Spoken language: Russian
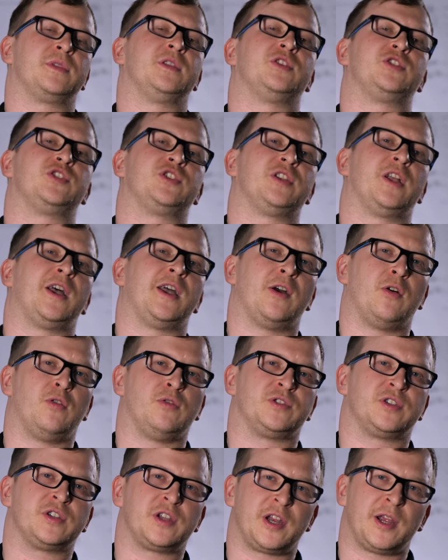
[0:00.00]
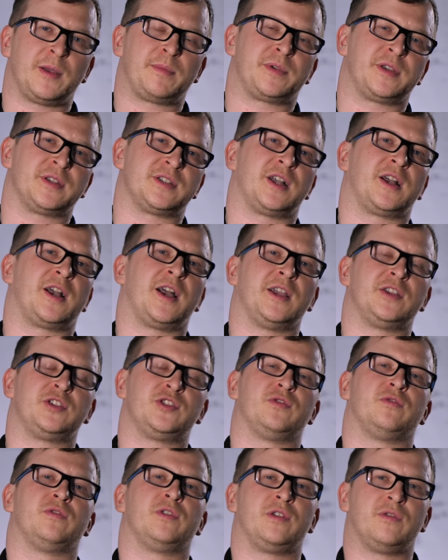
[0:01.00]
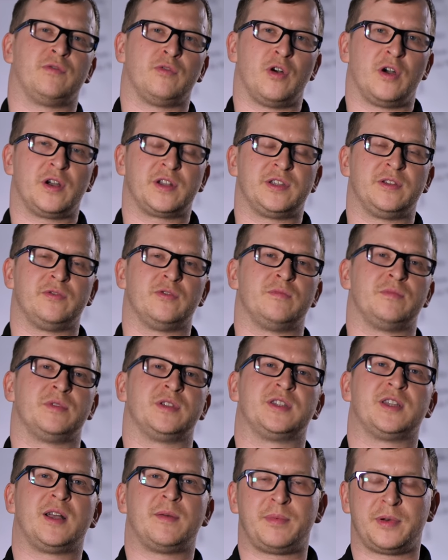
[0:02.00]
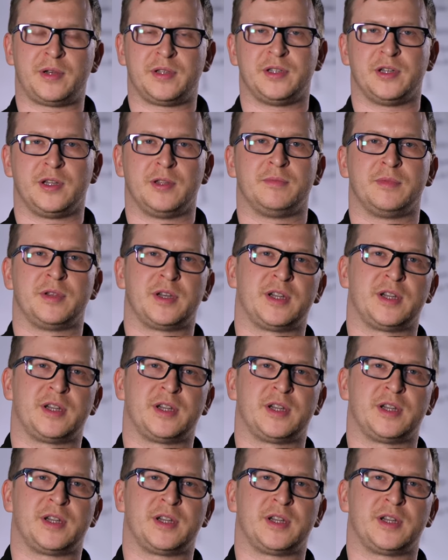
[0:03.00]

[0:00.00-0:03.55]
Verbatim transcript: начиная от скрепки, заканчивая его активами за пределами